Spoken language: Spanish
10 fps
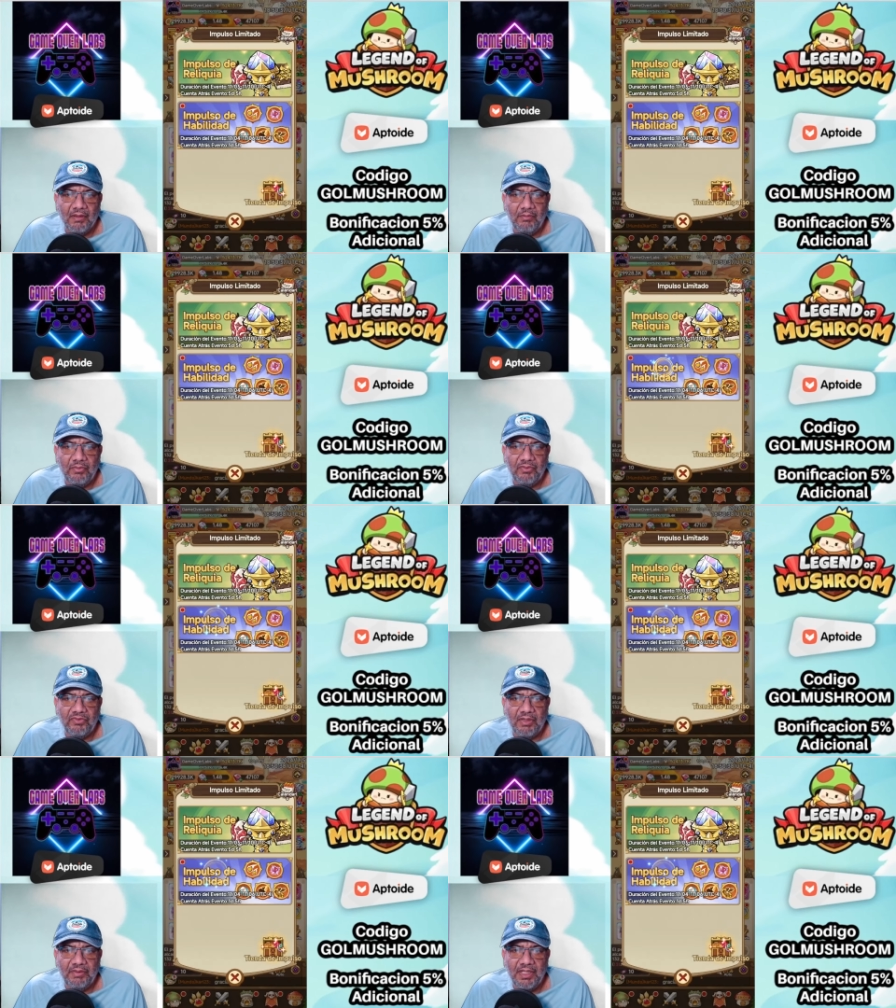
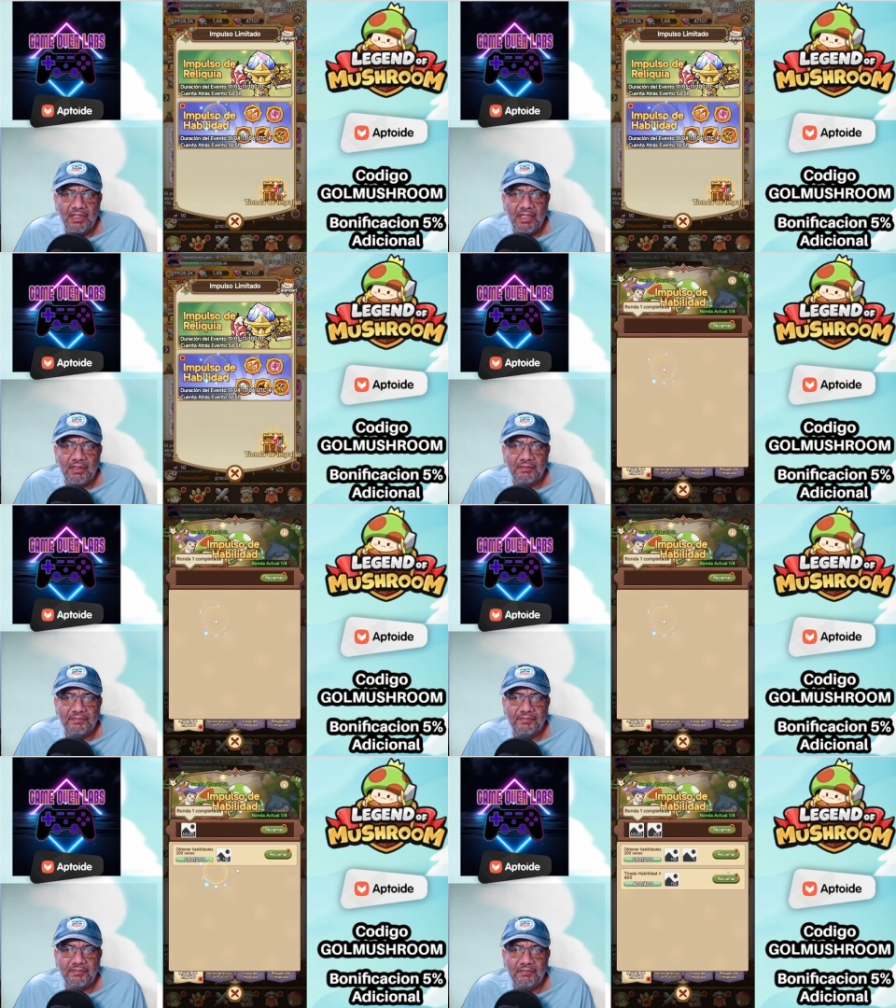Pulso de habilidad.
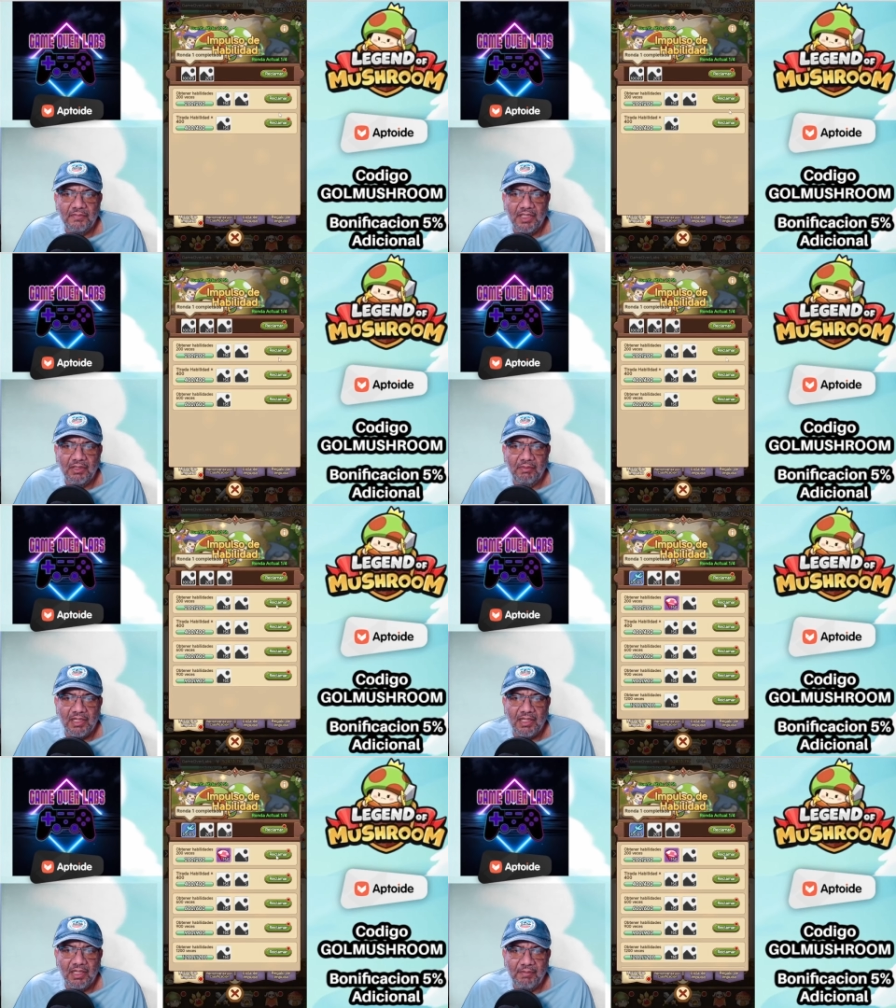Bueno, vamos a
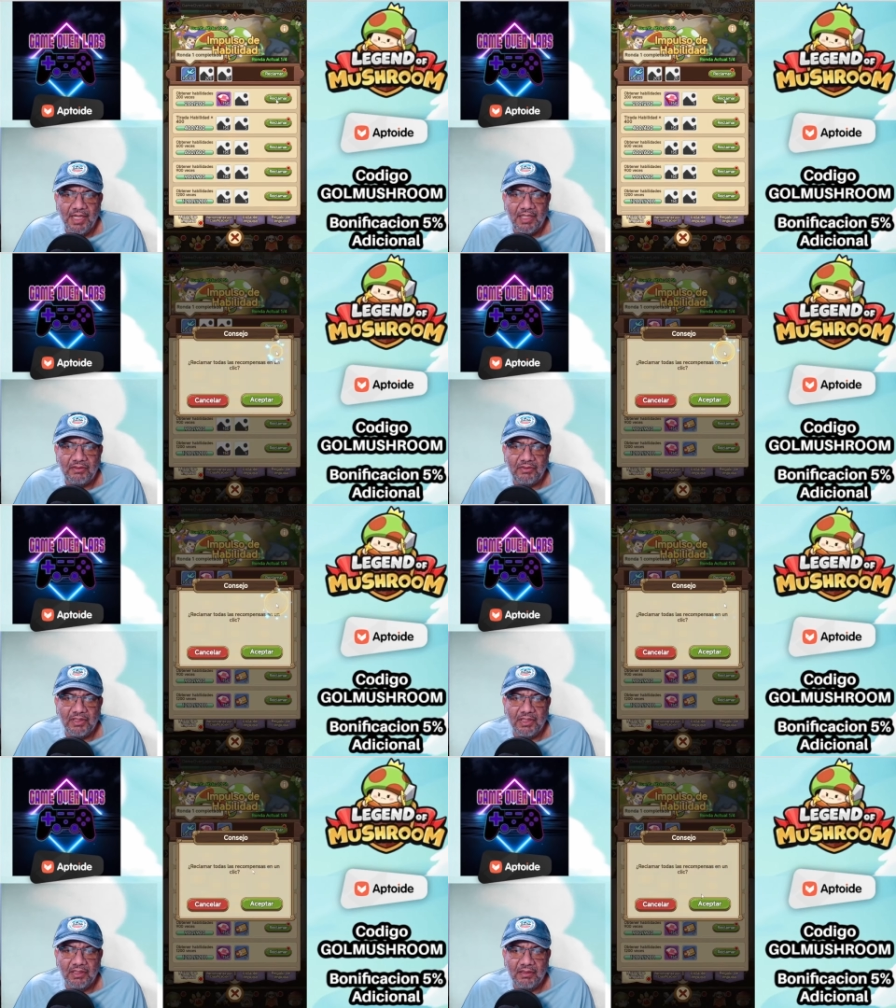reclamar esto,
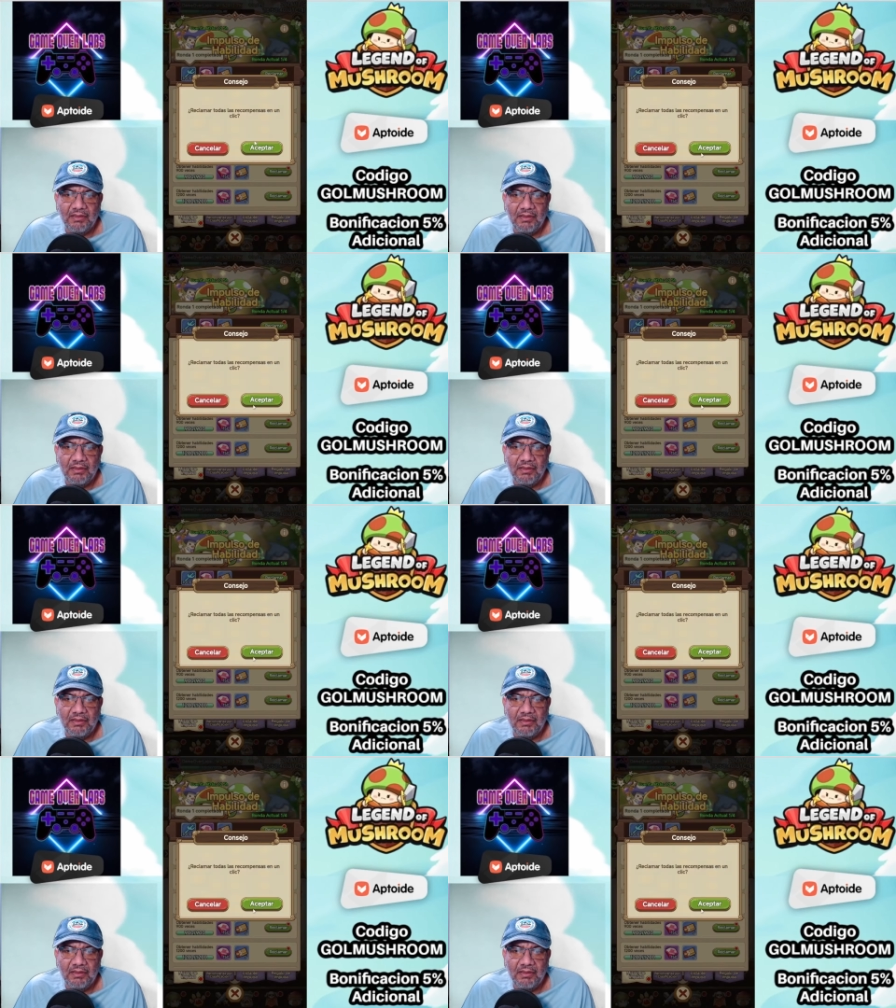que